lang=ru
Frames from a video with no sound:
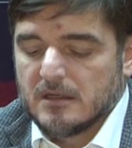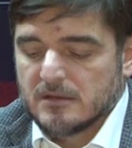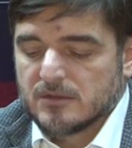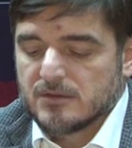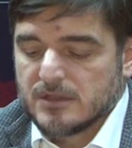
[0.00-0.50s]
а,
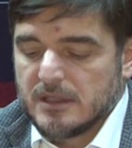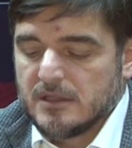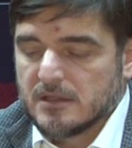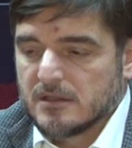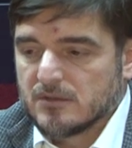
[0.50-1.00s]
то есть они
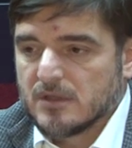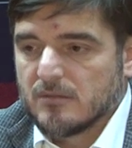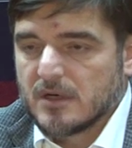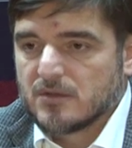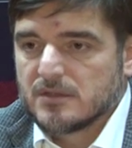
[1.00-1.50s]
ехали туда
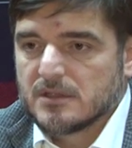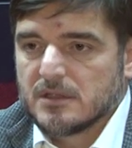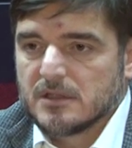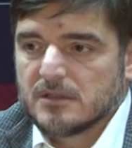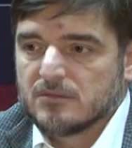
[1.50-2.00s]
бороться,
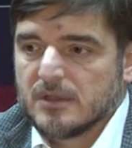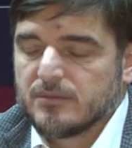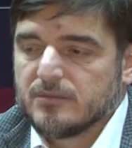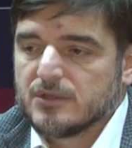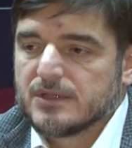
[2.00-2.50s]
ехали туда
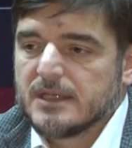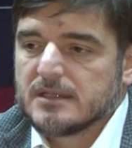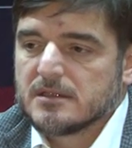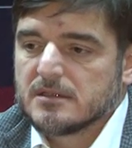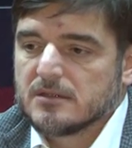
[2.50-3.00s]

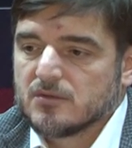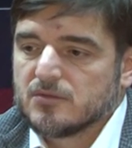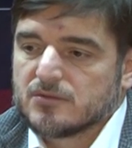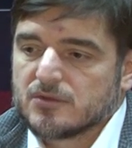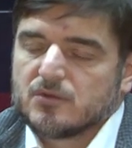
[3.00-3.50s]
побеждать,
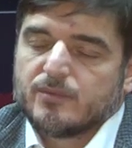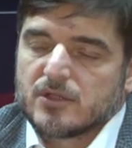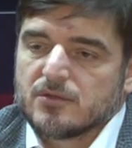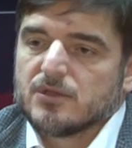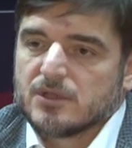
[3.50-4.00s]
ну, что-то
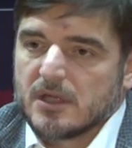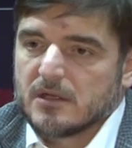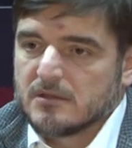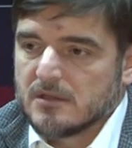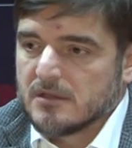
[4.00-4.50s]
пошло не так.
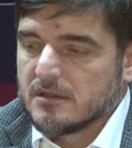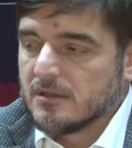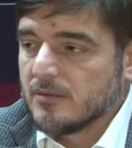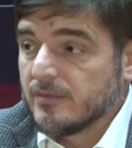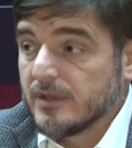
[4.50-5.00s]

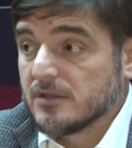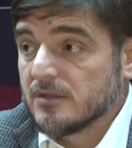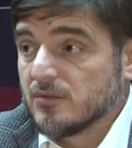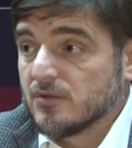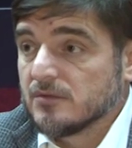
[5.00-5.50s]
А,
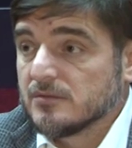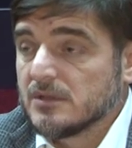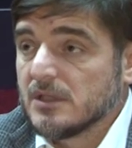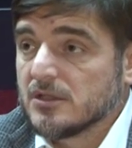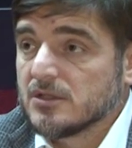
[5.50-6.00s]
поэтому
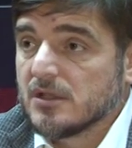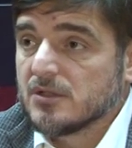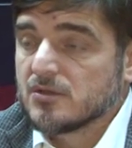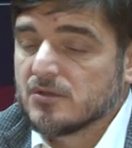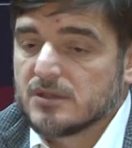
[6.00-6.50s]
я
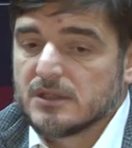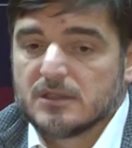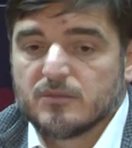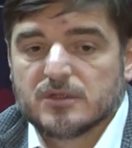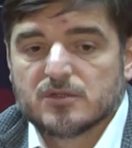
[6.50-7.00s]
считаю, что это
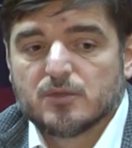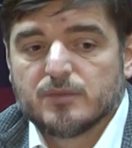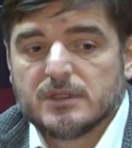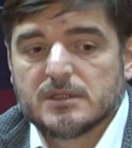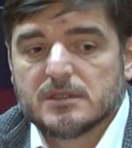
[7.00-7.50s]
надо
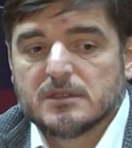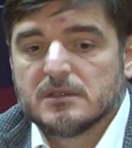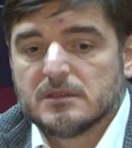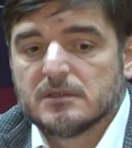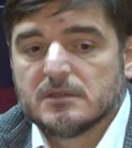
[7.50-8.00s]
переступить
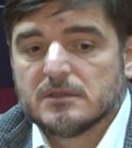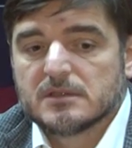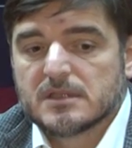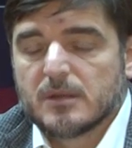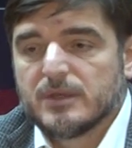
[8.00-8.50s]
и
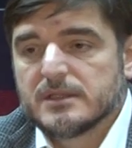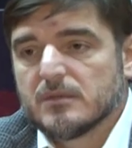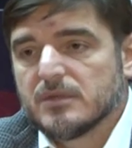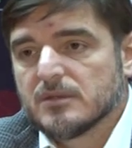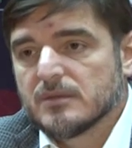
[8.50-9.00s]
забыть
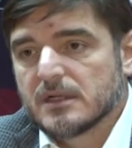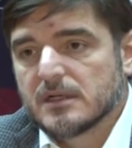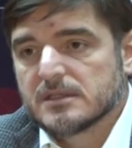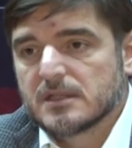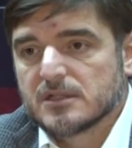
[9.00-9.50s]
об этом,
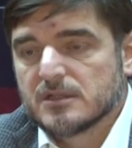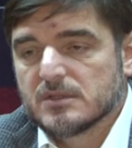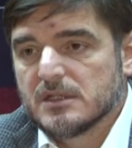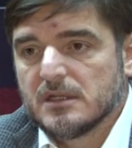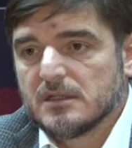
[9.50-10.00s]
как о
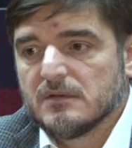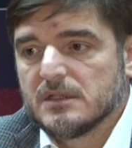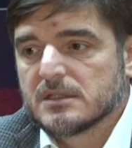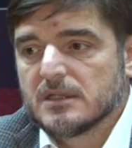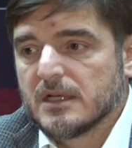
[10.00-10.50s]
страшном сне, и
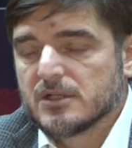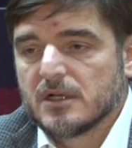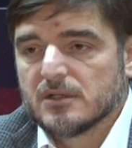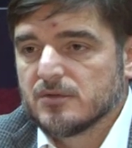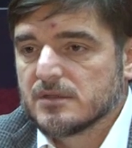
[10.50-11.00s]
двигаться дальше,
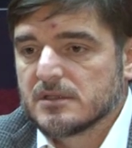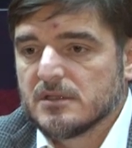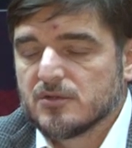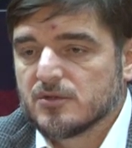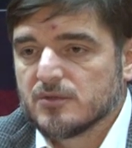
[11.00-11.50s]
готовиться к
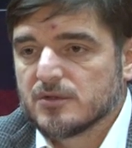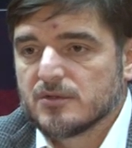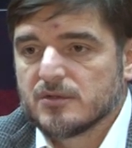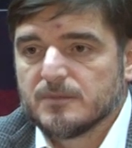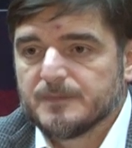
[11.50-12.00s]
следующему сезону.